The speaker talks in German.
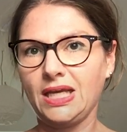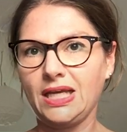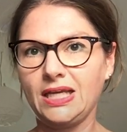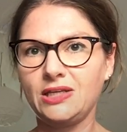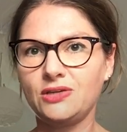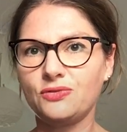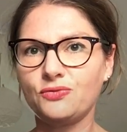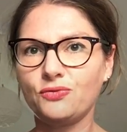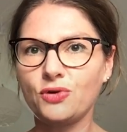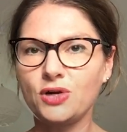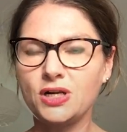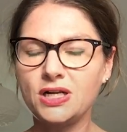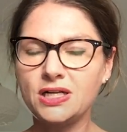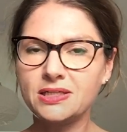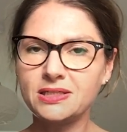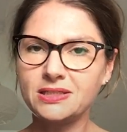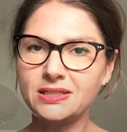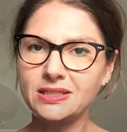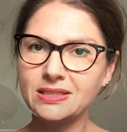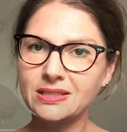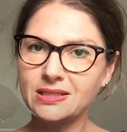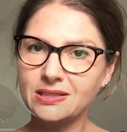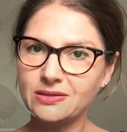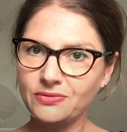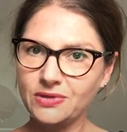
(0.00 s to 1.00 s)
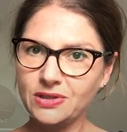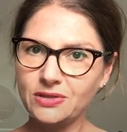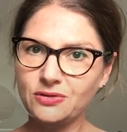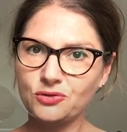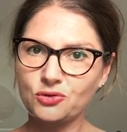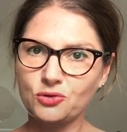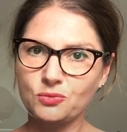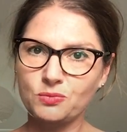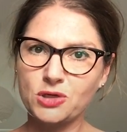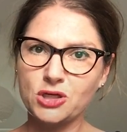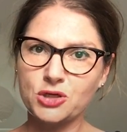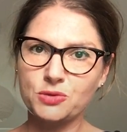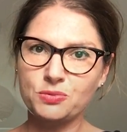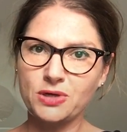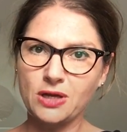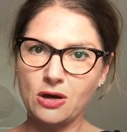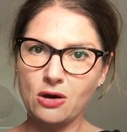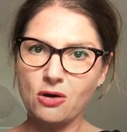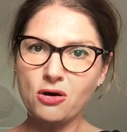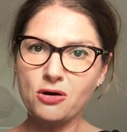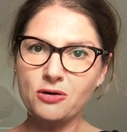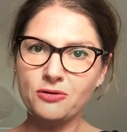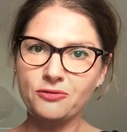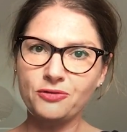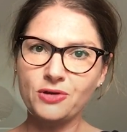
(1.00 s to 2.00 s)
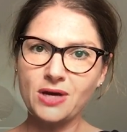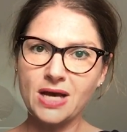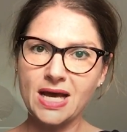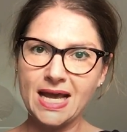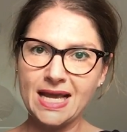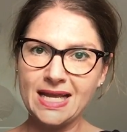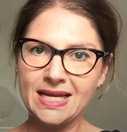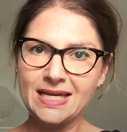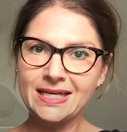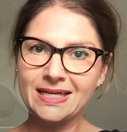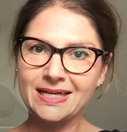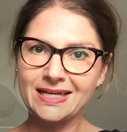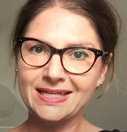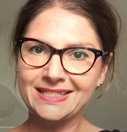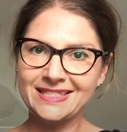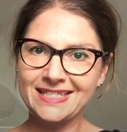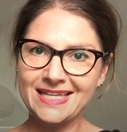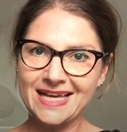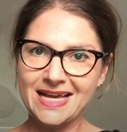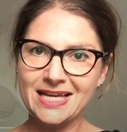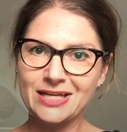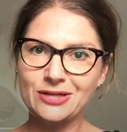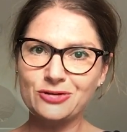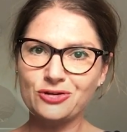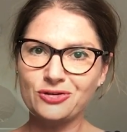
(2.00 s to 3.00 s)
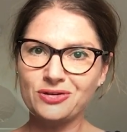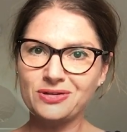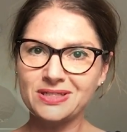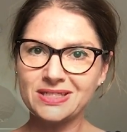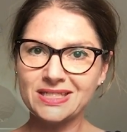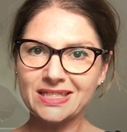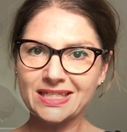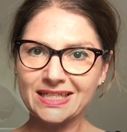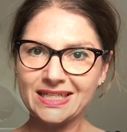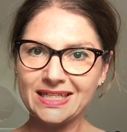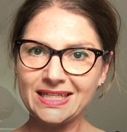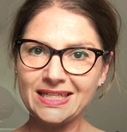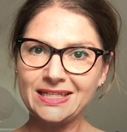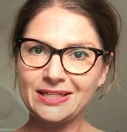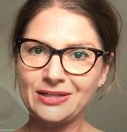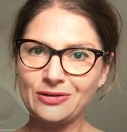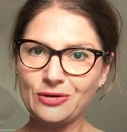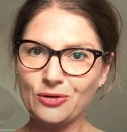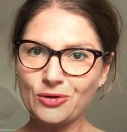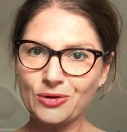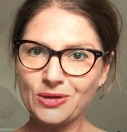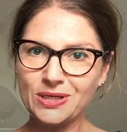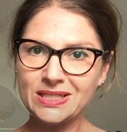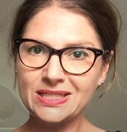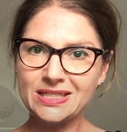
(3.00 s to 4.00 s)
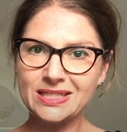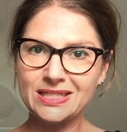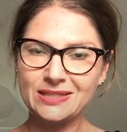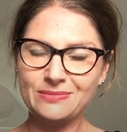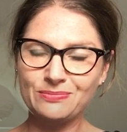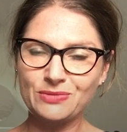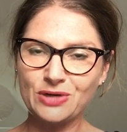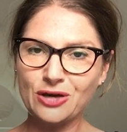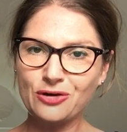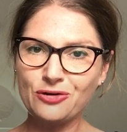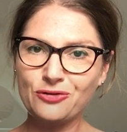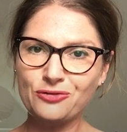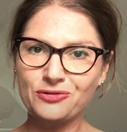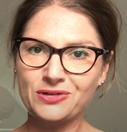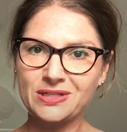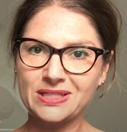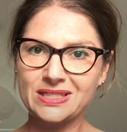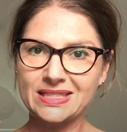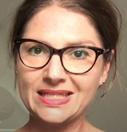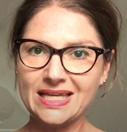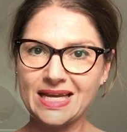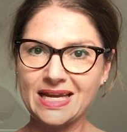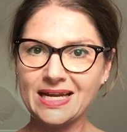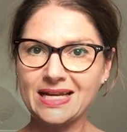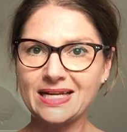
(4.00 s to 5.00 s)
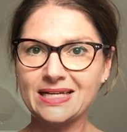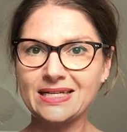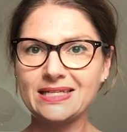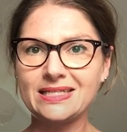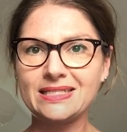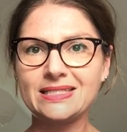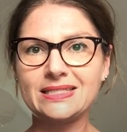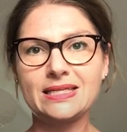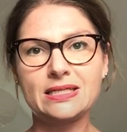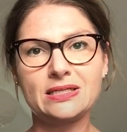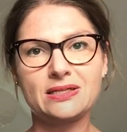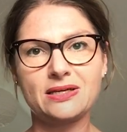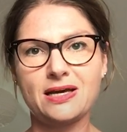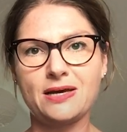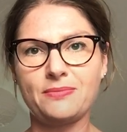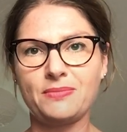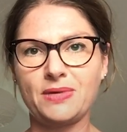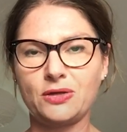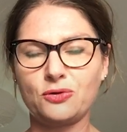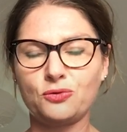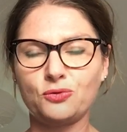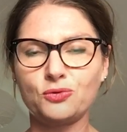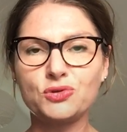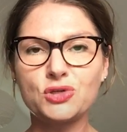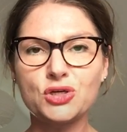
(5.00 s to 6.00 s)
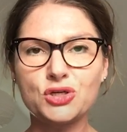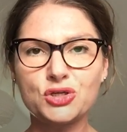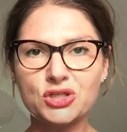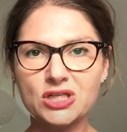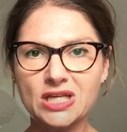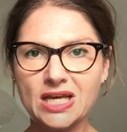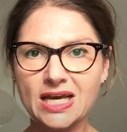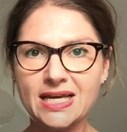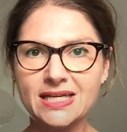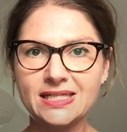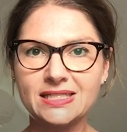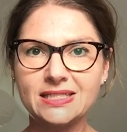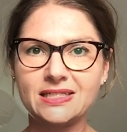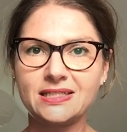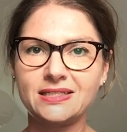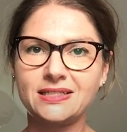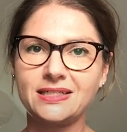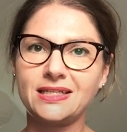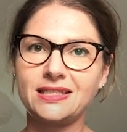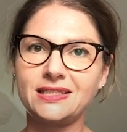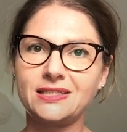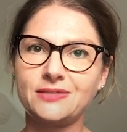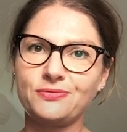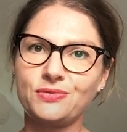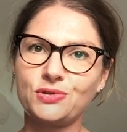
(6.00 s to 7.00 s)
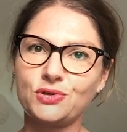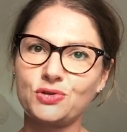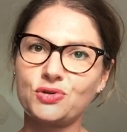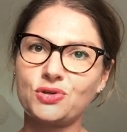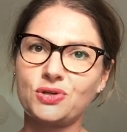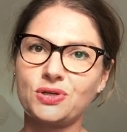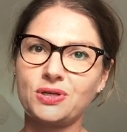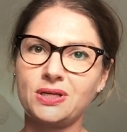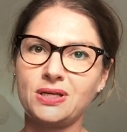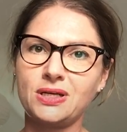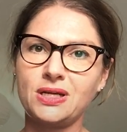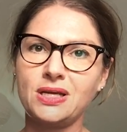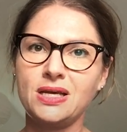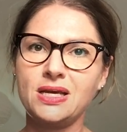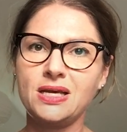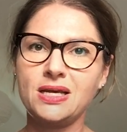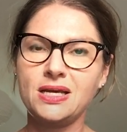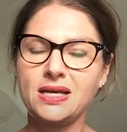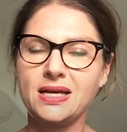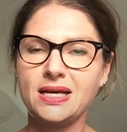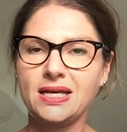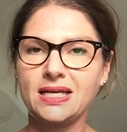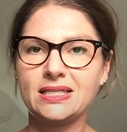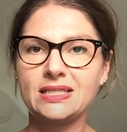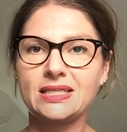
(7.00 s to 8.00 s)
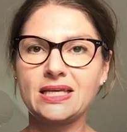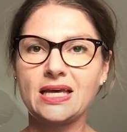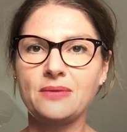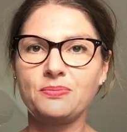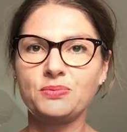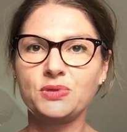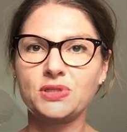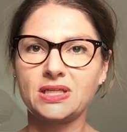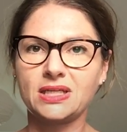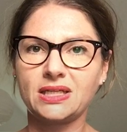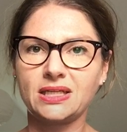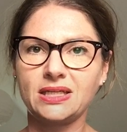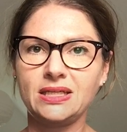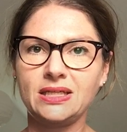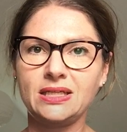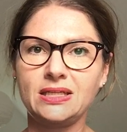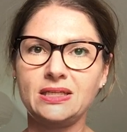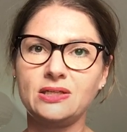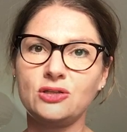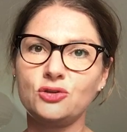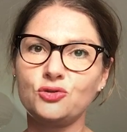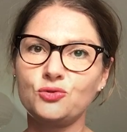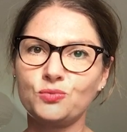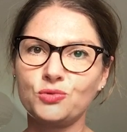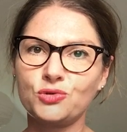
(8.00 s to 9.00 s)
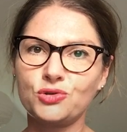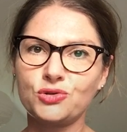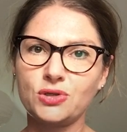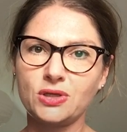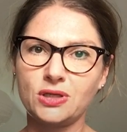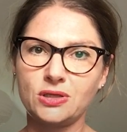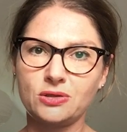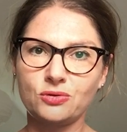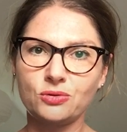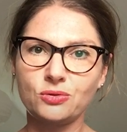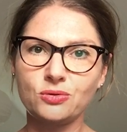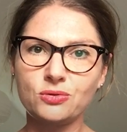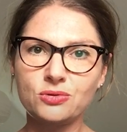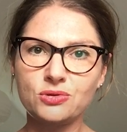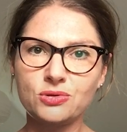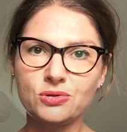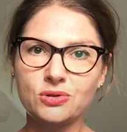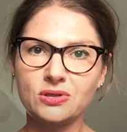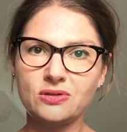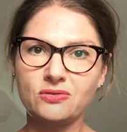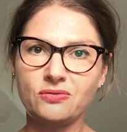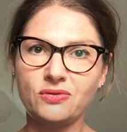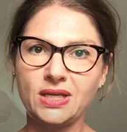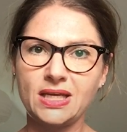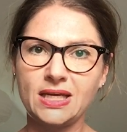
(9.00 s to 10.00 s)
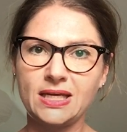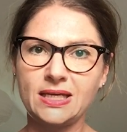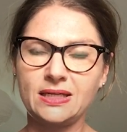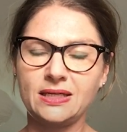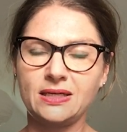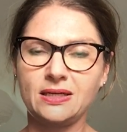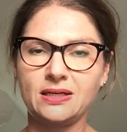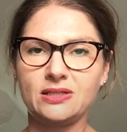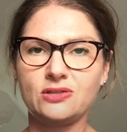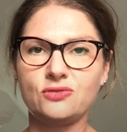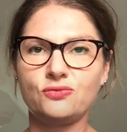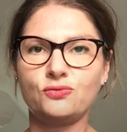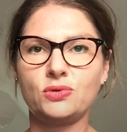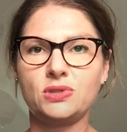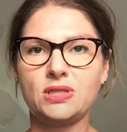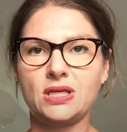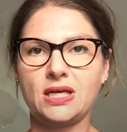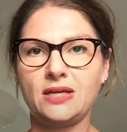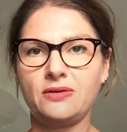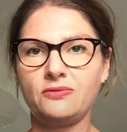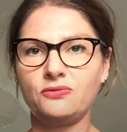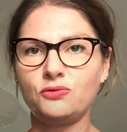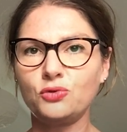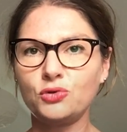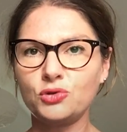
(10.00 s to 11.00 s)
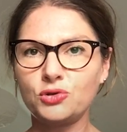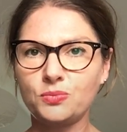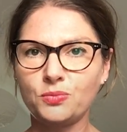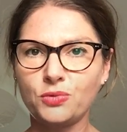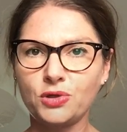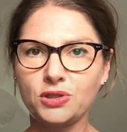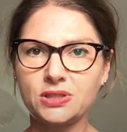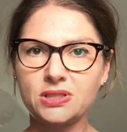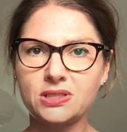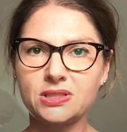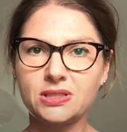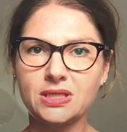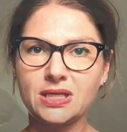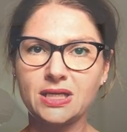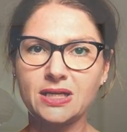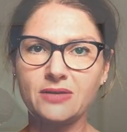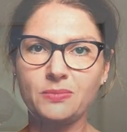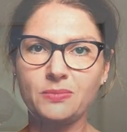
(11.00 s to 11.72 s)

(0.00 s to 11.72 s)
Ich wollte dieses Video zum Beispiel auch vor einiger Zeit schon drehen, heute im Laufe des Tages. Dann kam ein großer Streit dazwischen. Es gab Tränen, es musste getröstet werden, es wurde ein Wutmonster